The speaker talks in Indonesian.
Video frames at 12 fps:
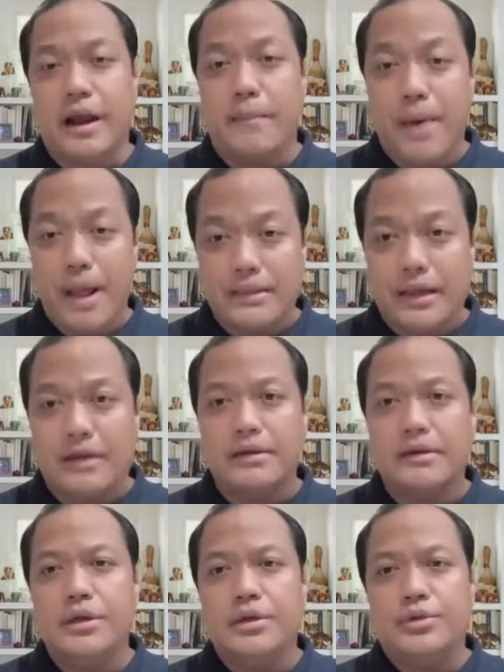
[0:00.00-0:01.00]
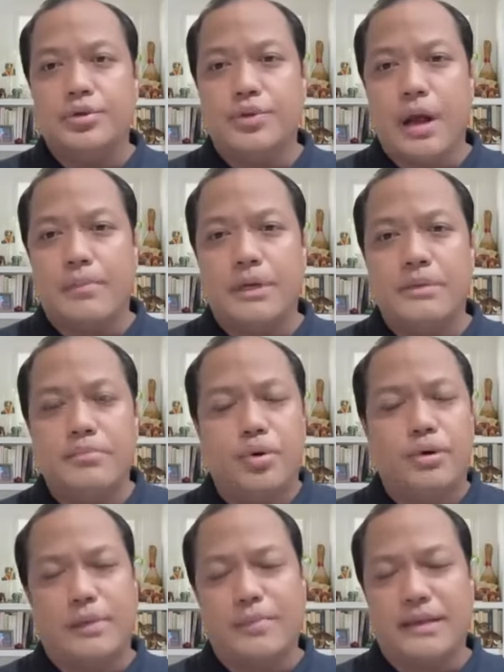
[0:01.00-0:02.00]
yang matang juga
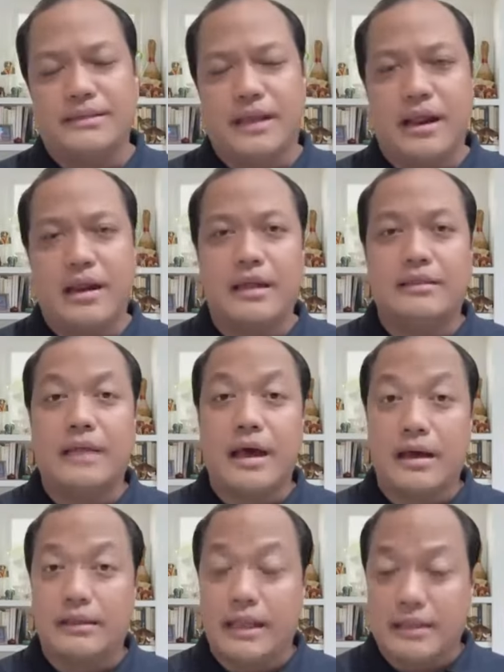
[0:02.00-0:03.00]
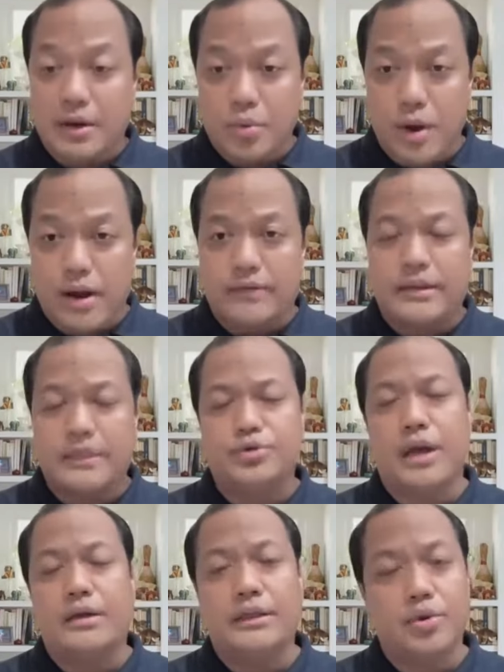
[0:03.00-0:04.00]
menimbulkan masalah data, eh, tata ruang dan
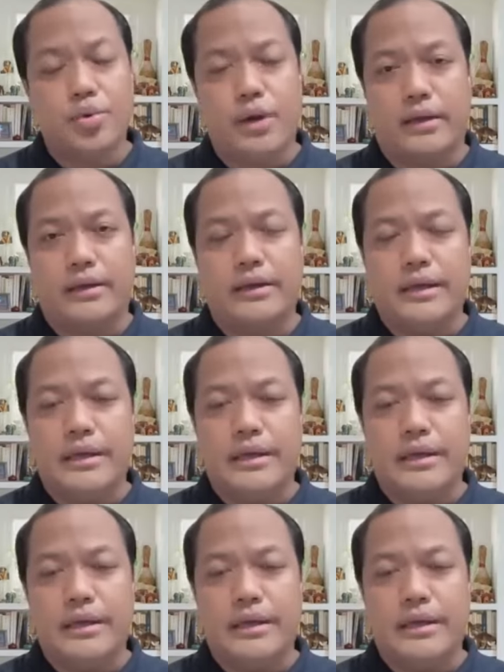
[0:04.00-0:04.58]
juga lingkungan